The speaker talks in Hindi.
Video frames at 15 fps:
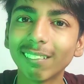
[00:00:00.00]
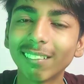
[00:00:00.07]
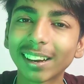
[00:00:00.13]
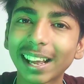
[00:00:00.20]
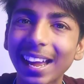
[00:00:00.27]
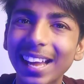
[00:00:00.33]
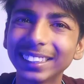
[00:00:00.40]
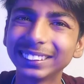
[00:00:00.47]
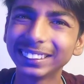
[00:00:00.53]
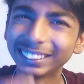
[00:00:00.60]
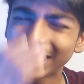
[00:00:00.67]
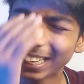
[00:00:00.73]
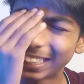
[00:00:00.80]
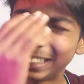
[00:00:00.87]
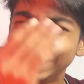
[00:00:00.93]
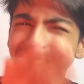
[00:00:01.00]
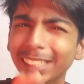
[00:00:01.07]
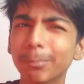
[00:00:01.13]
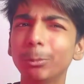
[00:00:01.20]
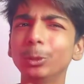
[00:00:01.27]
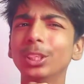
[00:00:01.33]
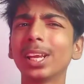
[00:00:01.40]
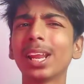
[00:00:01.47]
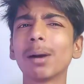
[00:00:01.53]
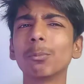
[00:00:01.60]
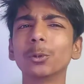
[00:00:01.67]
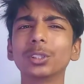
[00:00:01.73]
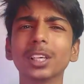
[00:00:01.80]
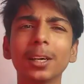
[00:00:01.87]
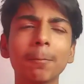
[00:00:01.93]
और क्लास इसका ढिंचक पूजा नाम
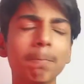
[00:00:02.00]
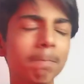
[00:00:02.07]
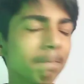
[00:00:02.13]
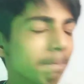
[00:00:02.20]
होता